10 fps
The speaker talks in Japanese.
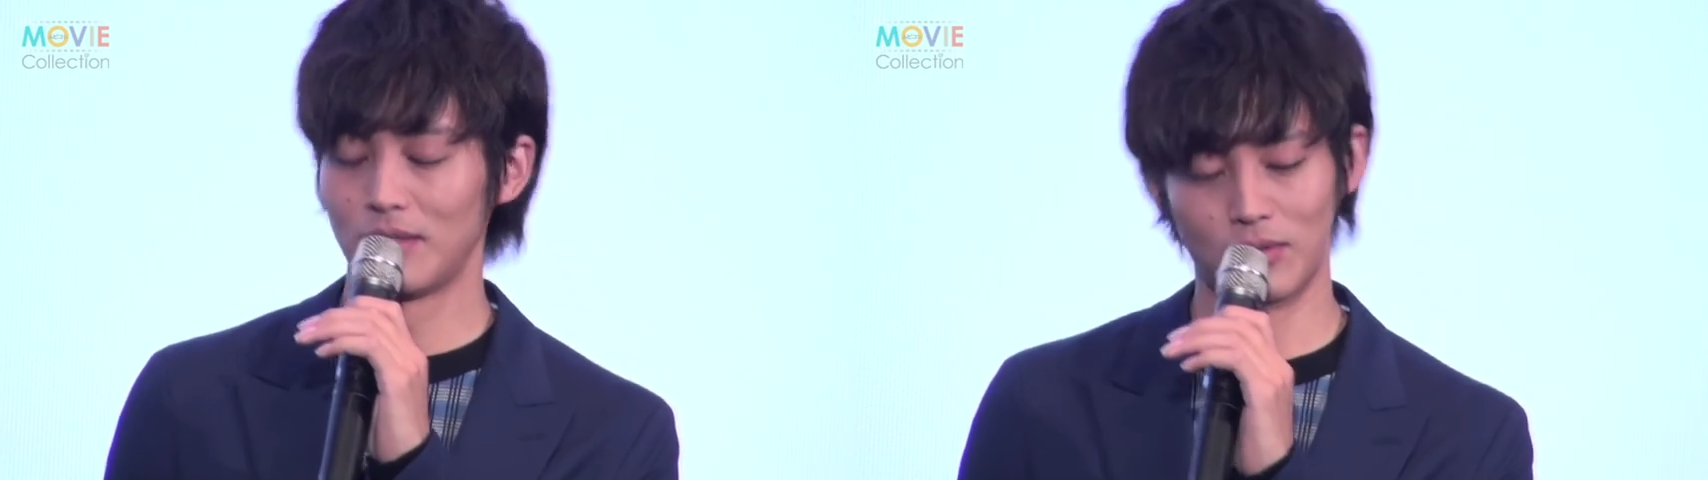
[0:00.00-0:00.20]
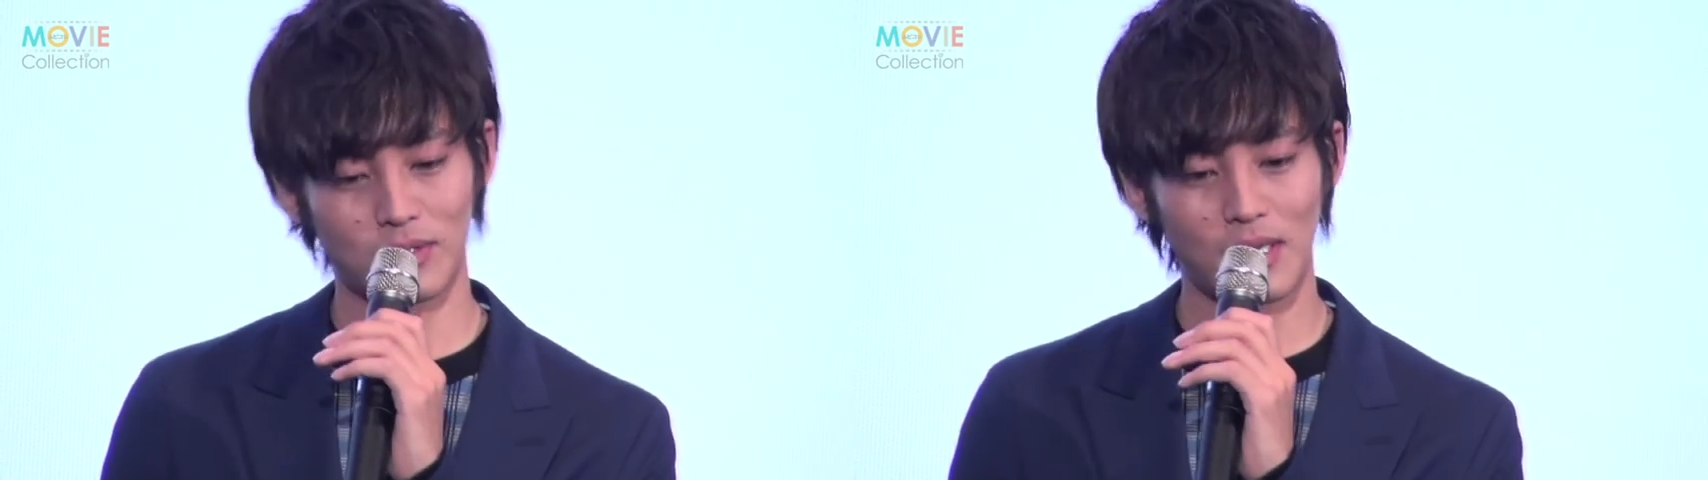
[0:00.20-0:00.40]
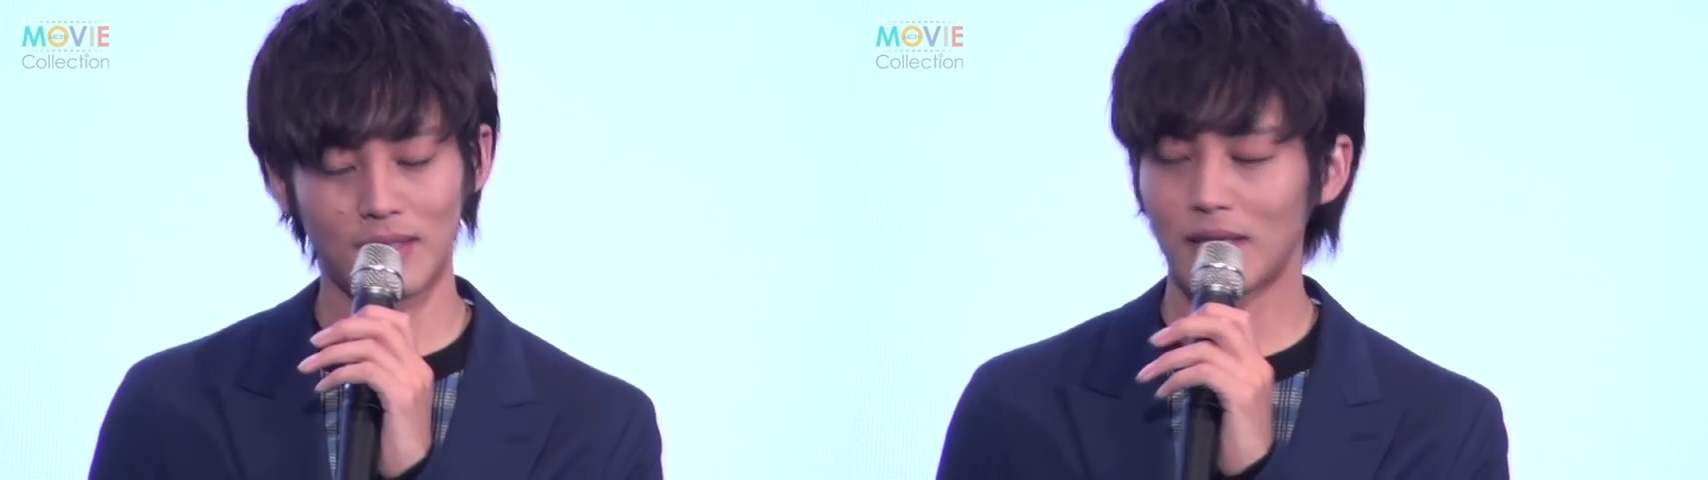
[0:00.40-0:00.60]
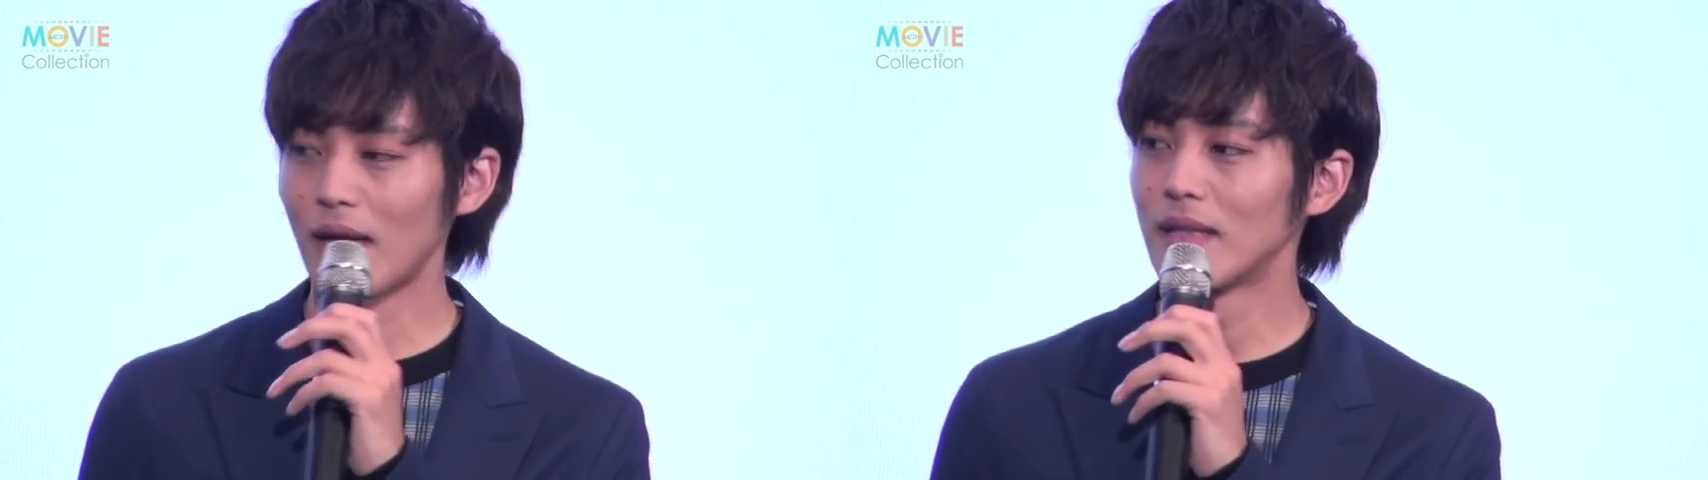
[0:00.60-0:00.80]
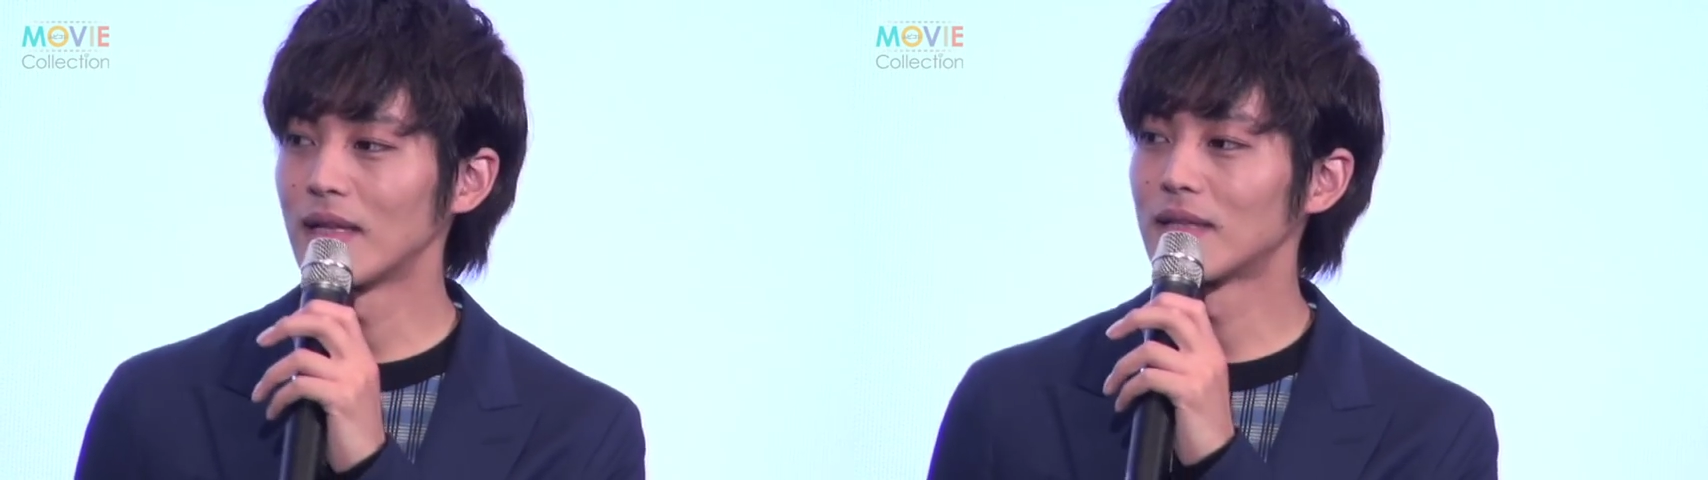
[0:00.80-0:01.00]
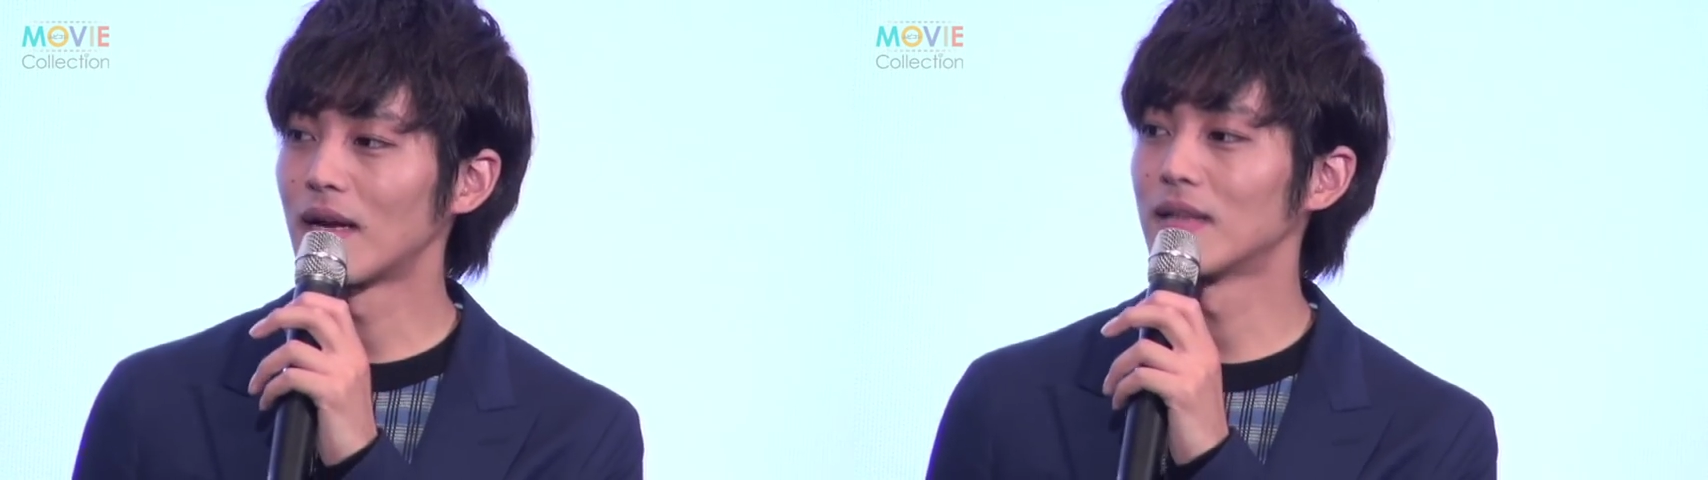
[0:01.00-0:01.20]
女性って大変なんだ